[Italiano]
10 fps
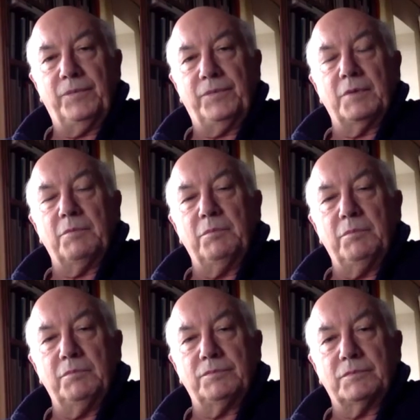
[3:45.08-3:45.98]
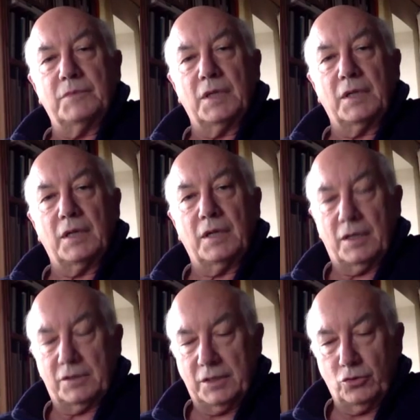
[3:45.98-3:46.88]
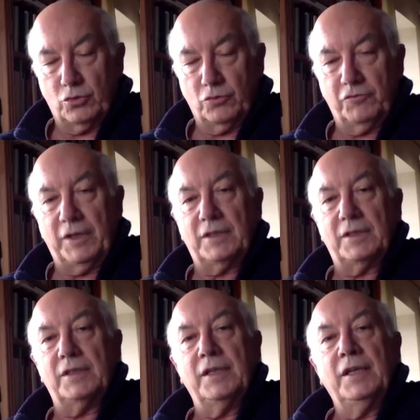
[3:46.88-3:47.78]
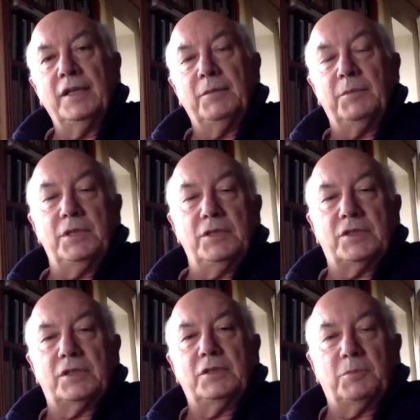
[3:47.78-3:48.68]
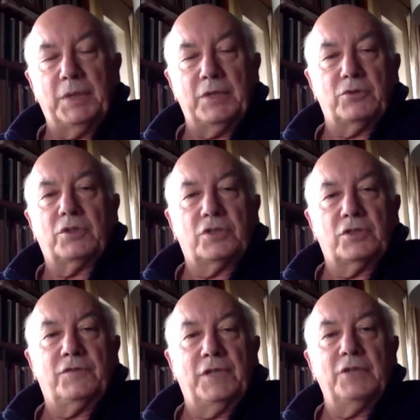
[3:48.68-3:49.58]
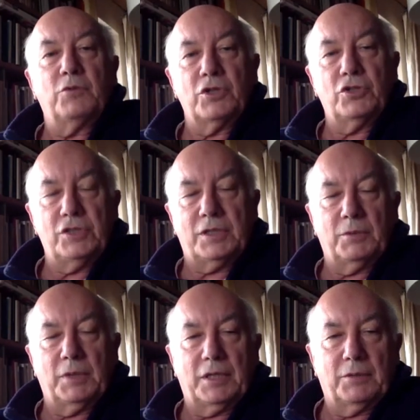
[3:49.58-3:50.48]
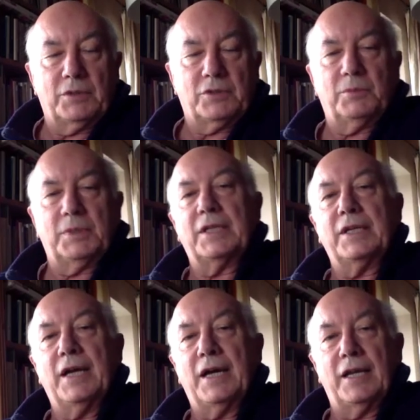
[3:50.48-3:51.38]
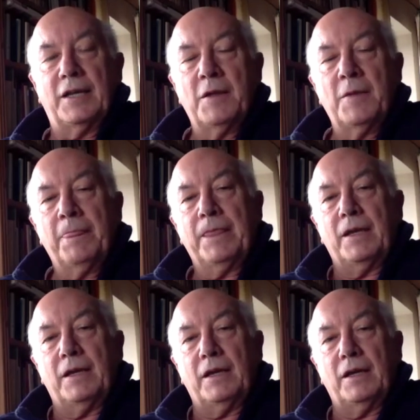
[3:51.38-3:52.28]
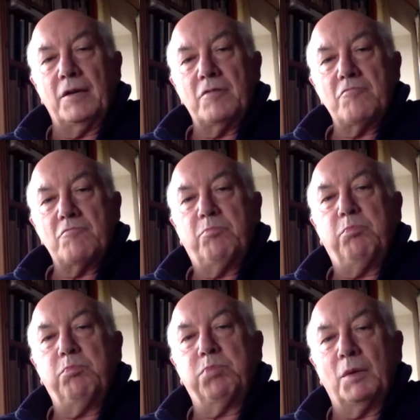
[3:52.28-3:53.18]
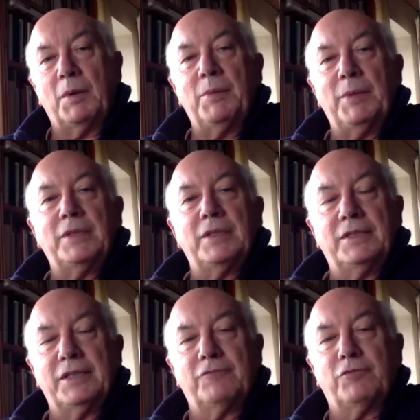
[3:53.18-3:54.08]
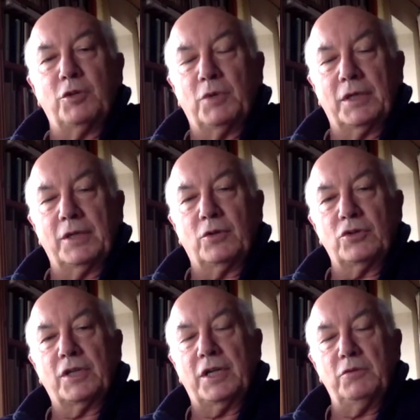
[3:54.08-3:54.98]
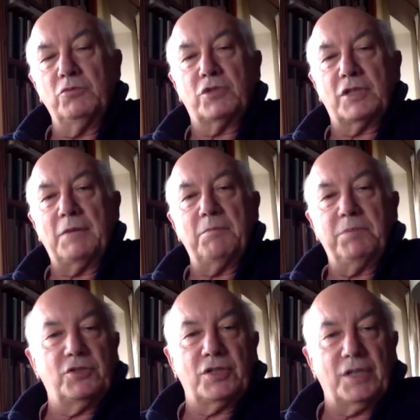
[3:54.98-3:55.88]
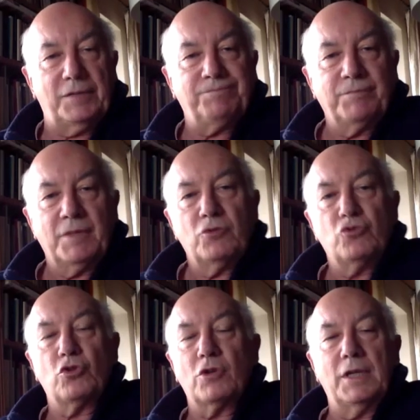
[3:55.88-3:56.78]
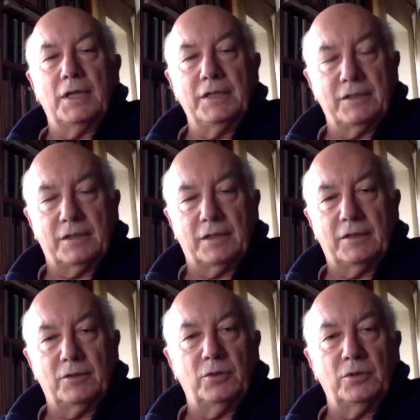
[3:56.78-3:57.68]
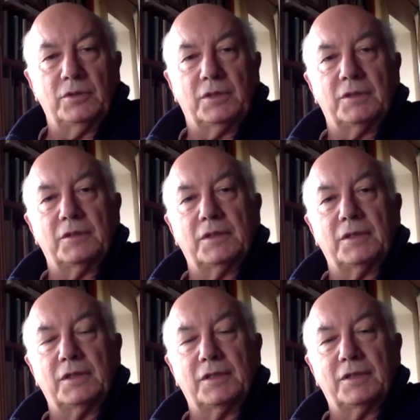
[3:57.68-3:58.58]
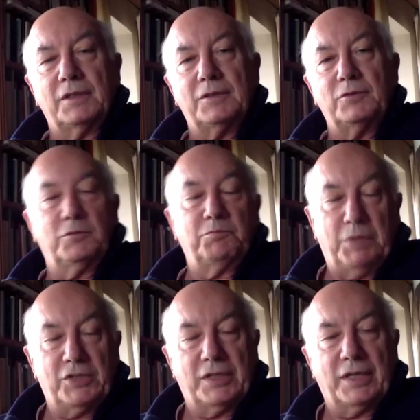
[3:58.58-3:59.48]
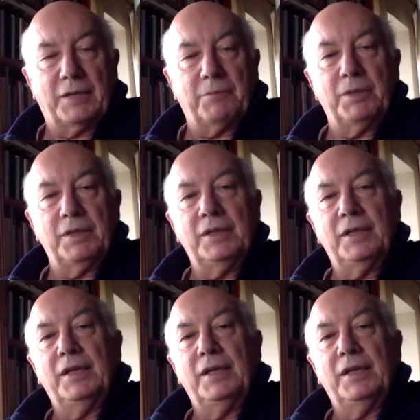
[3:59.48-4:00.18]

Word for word: mm, eh, che era Sergio Toffetti, mi dice, io penso che se viene un regista e guarda questo materiale, eh, probabilmente ne tira fuori qualche cosa che un semplice giornalista non, eh, non penserebbe.